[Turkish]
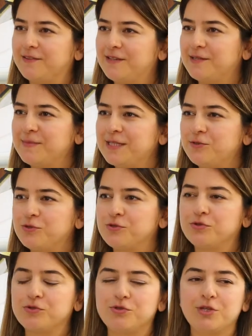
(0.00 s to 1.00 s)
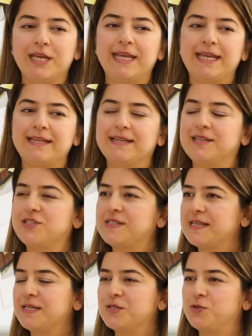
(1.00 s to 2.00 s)
devam ediyorsunuz. 7 gece
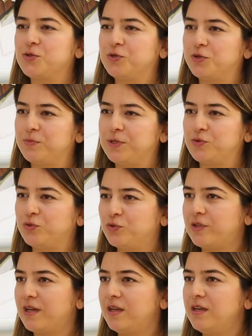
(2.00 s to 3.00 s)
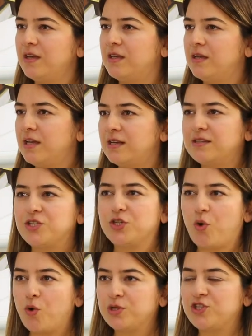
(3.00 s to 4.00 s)
8 günlük bir turda
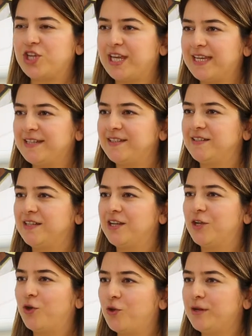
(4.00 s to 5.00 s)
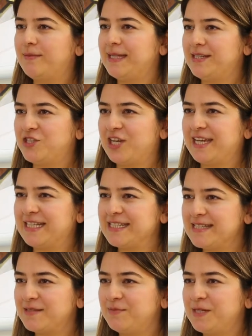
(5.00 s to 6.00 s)
yaklaşık 10 şehir
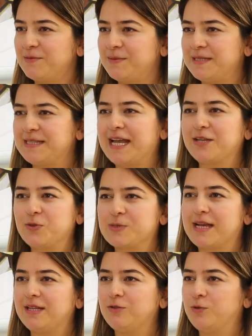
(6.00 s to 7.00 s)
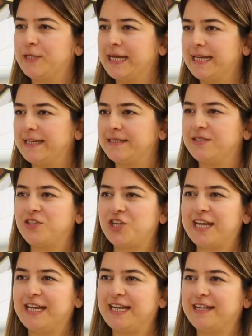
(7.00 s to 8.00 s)
görebileceğiniz, birbirinden güzel ülkeleri,
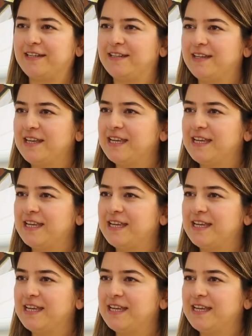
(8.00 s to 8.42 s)
şehirleri